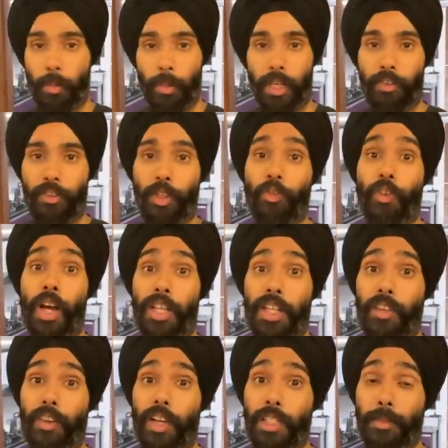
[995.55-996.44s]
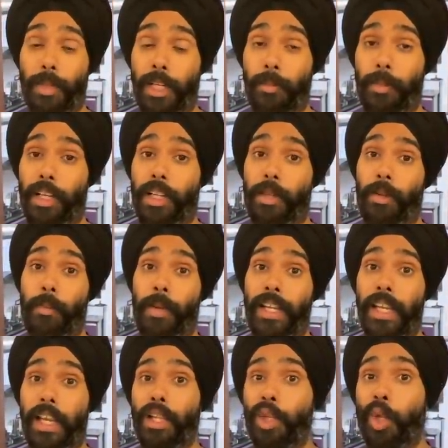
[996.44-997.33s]
मैंने फिर वहां से आवाज बारी बैठी और
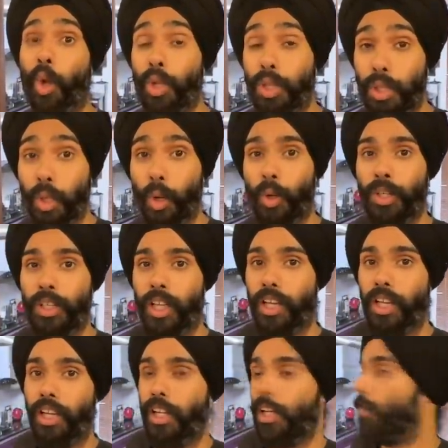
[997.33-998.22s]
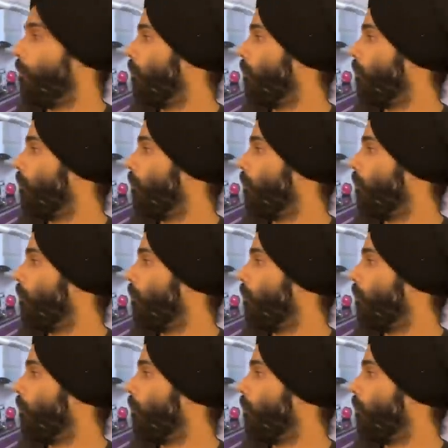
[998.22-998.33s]
भाई एग्जॉस्ट ऑन कर ले